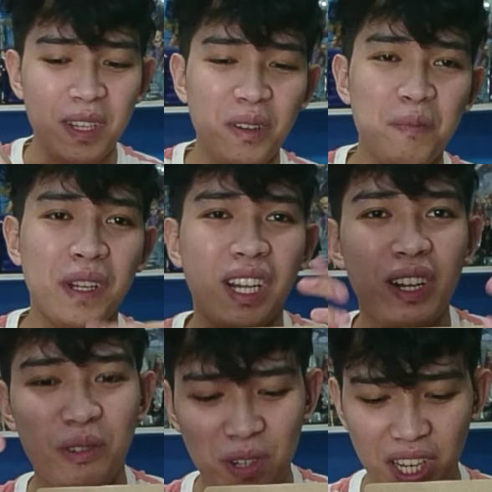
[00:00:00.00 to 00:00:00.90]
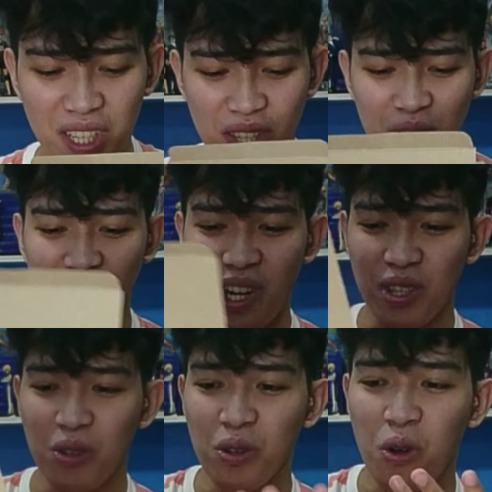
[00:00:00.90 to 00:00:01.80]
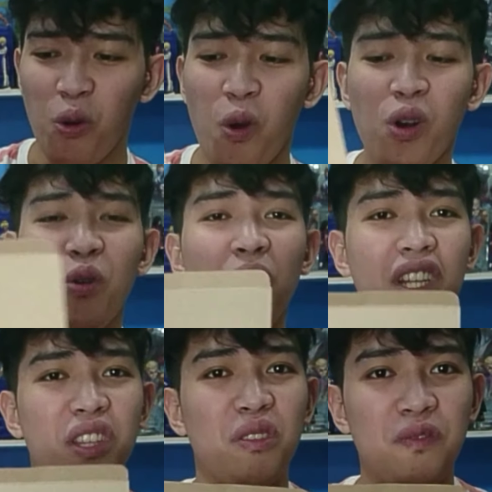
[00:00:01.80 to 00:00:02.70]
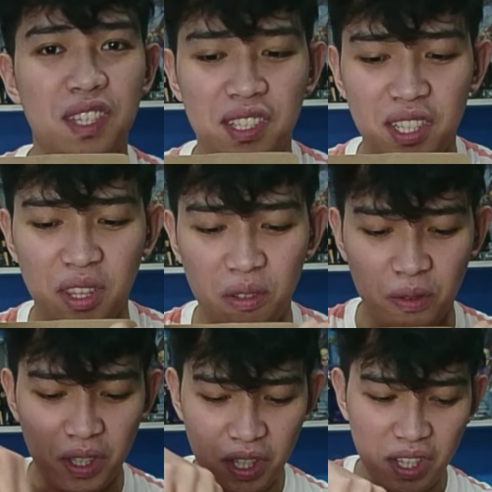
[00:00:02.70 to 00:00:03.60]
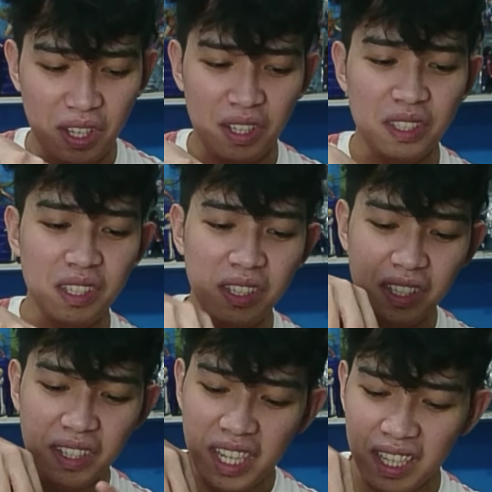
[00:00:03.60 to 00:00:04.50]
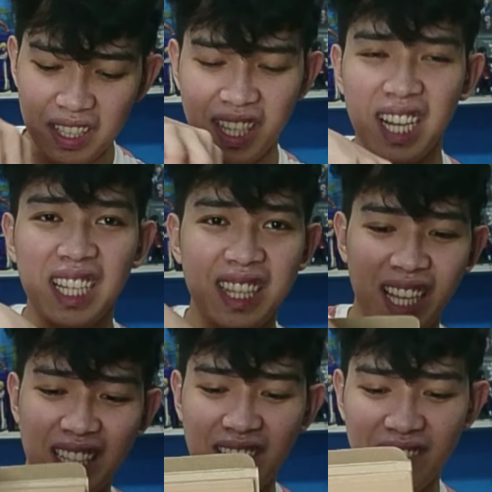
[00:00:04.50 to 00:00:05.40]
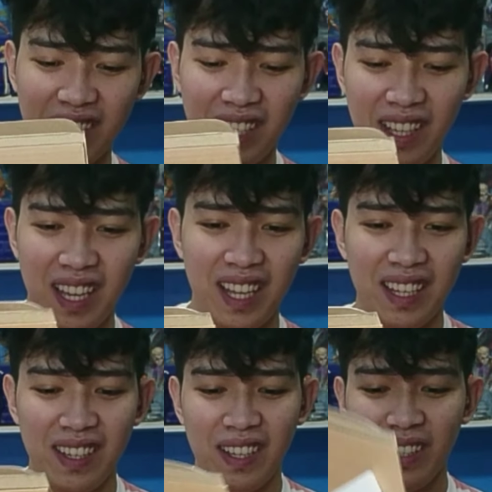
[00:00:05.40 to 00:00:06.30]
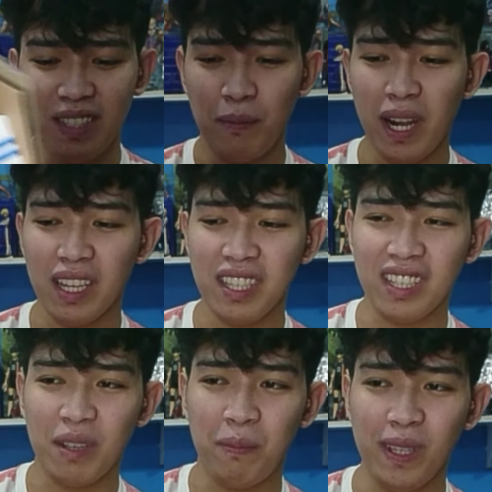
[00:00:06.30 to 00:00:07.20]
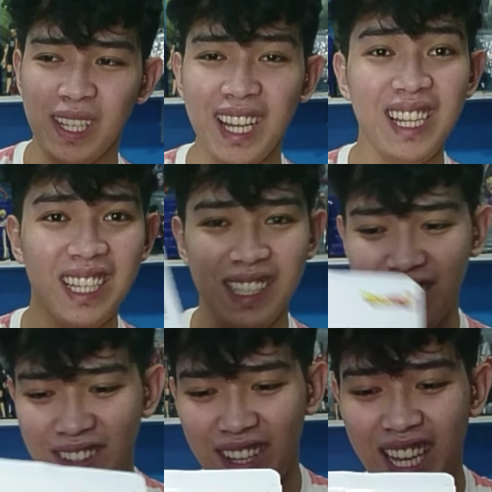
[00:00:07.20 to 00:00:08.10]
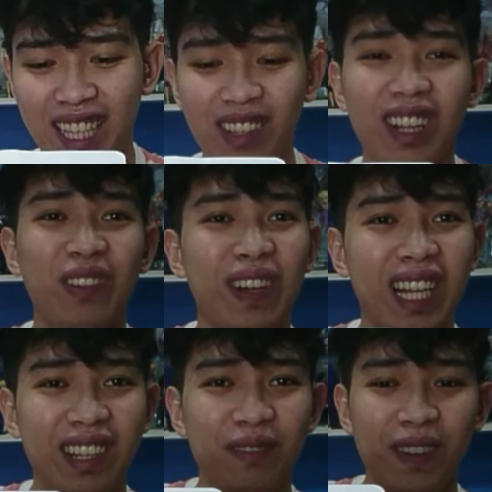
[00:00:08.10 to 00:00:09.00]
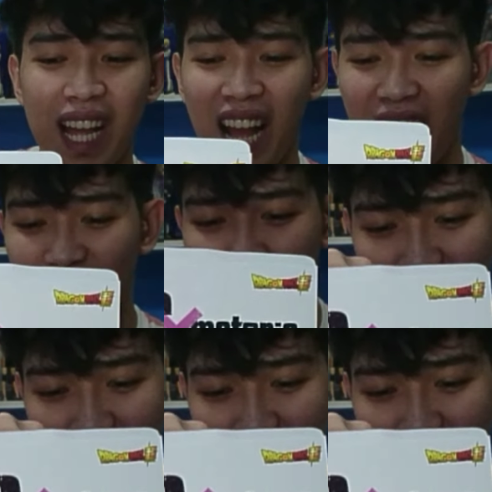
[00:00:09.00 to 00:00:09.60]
ano ka pagkakulay nito? Sigurado kuha-kuha nito yung figure to. Kasi la, gagandahan ako eh. Sa black tsaka sa pink. Ah, idol ka pala ng black.